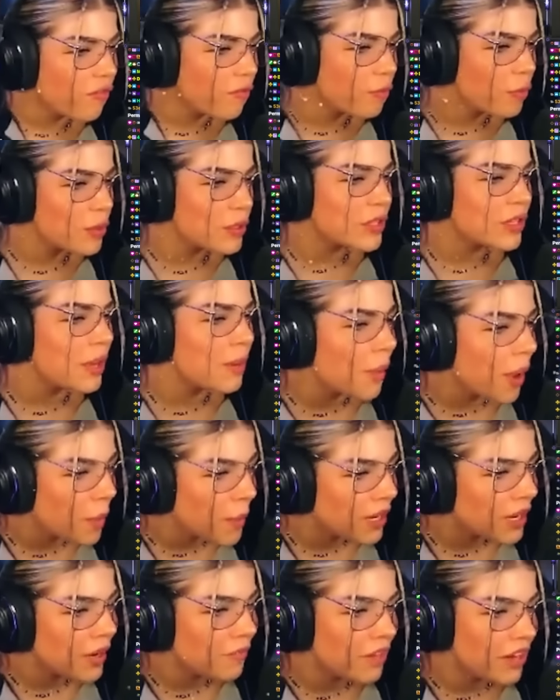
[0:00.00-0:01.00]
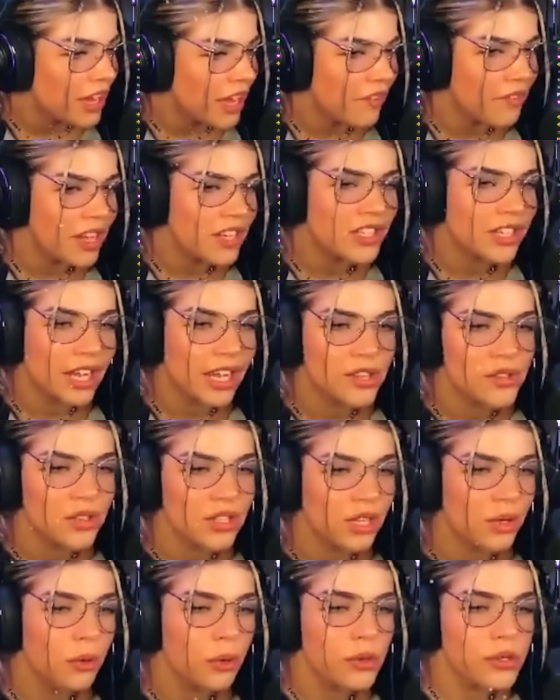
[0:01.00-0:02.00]
Muskeln bei Männern. Wenn ja, welche kennst du
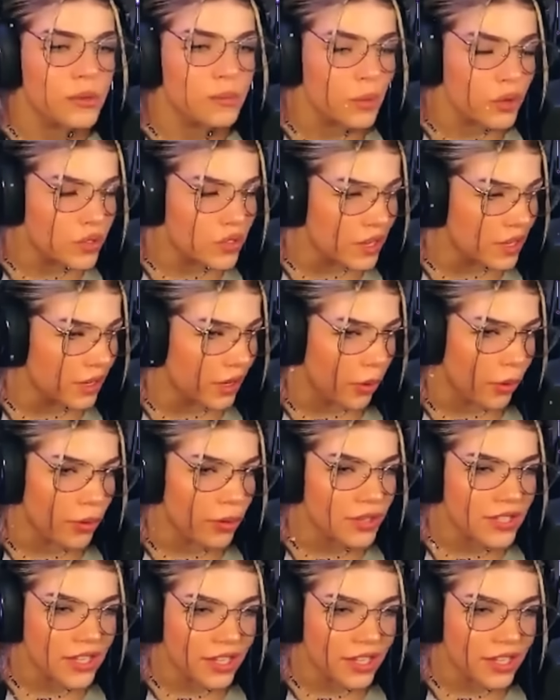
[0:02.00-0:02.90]
den großen Muskel in der Hose?